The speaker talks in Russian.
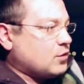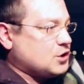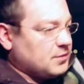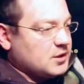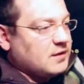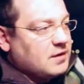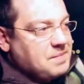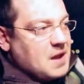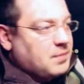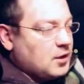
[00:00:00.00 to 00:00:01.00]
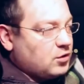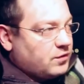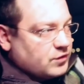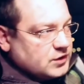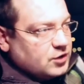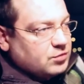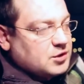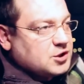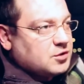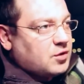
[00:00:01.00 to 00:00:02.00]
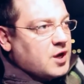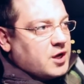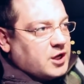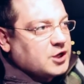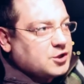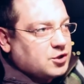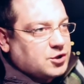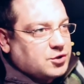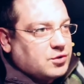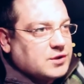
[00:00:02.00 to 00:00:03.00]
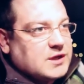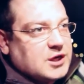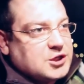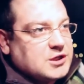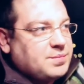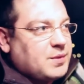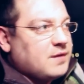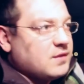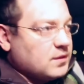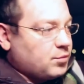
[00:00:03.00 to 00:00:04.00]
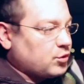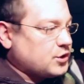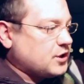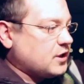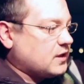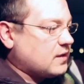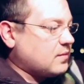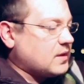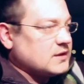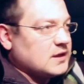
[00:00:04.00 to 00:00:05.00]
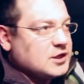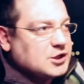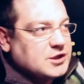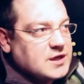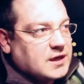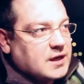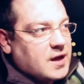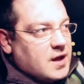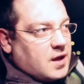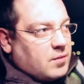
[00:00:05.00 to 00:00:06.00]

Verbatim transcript: Вот чем отдавать 5 миллионов вот за эту машину, я считаю, что за 6,5 проще или там э, за те же деньги